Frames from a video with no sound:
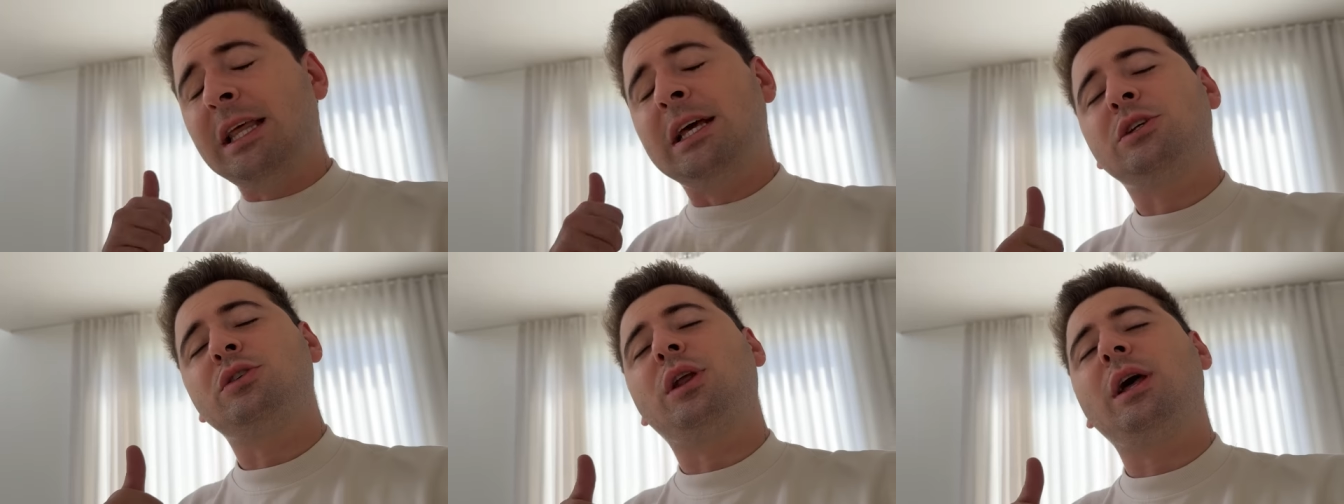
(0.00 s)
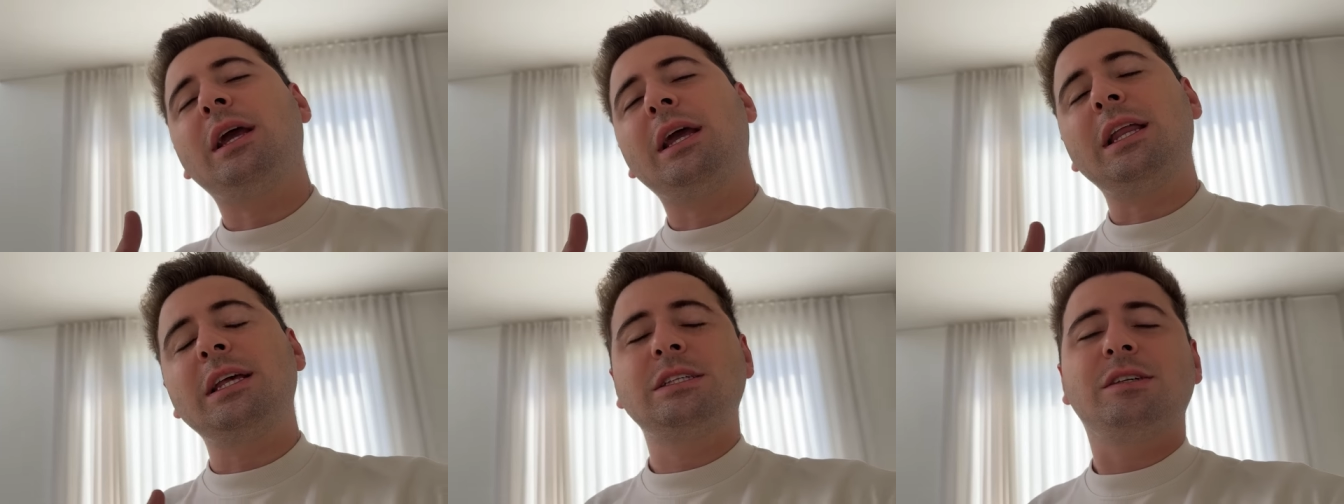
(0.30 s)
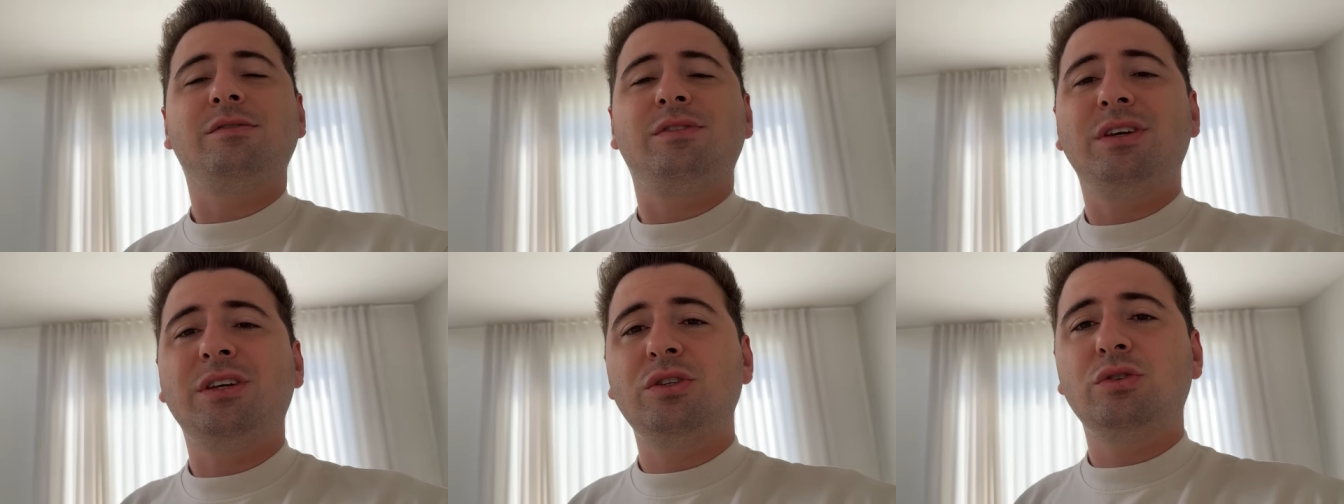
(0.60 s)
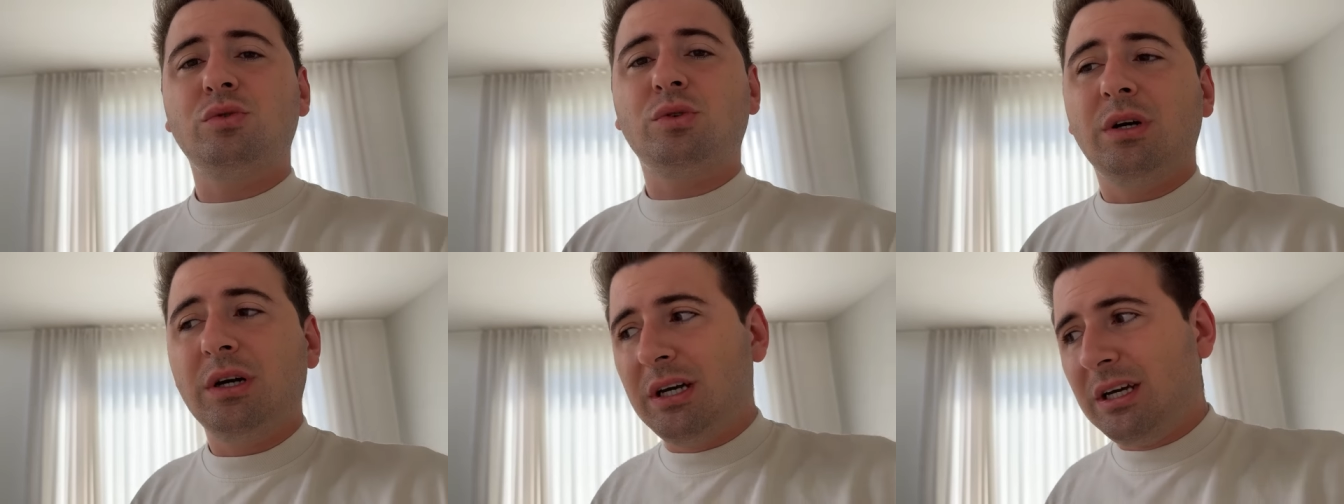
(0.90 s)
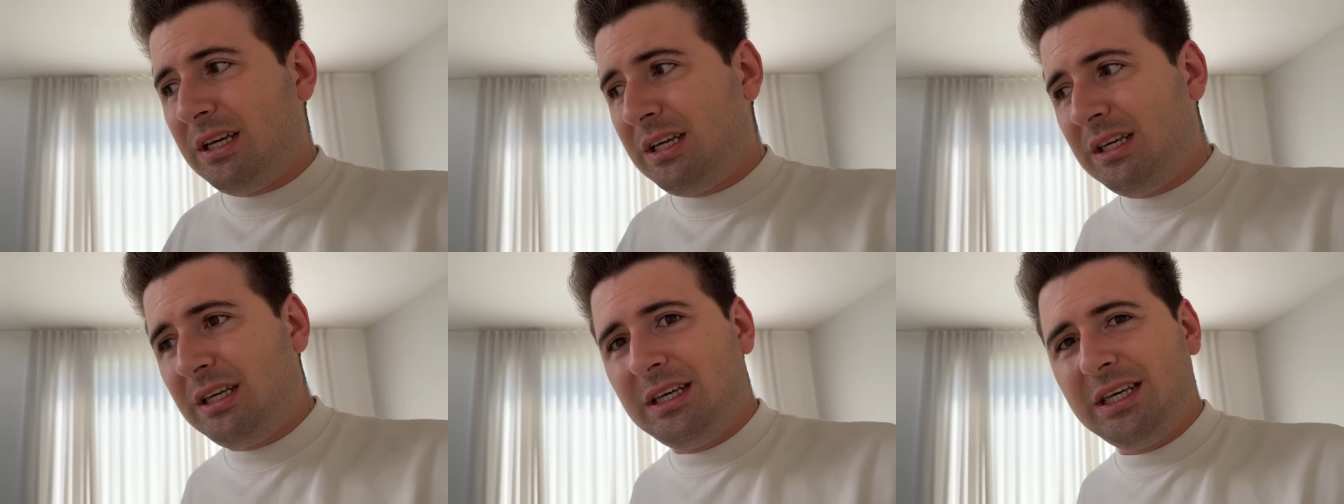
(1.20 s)
Deixa o like nesse
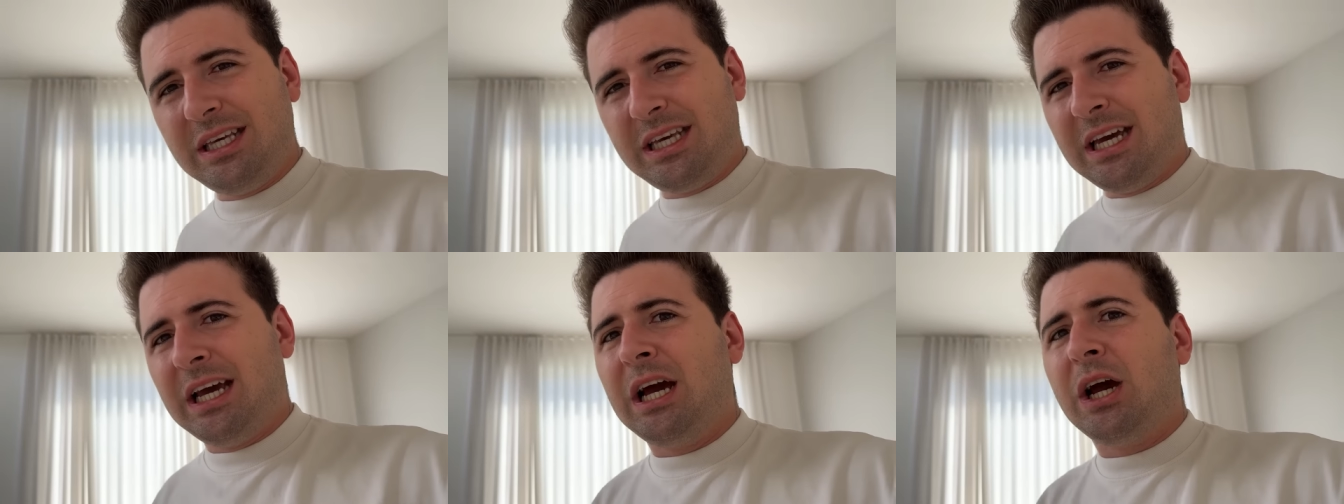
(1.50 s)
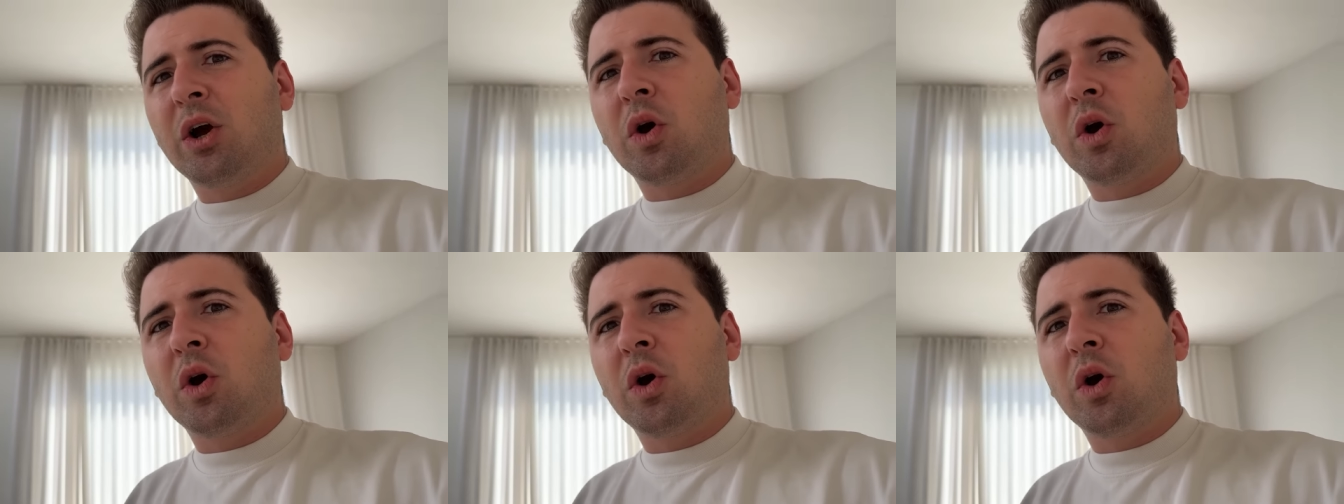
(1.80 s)
vídeo e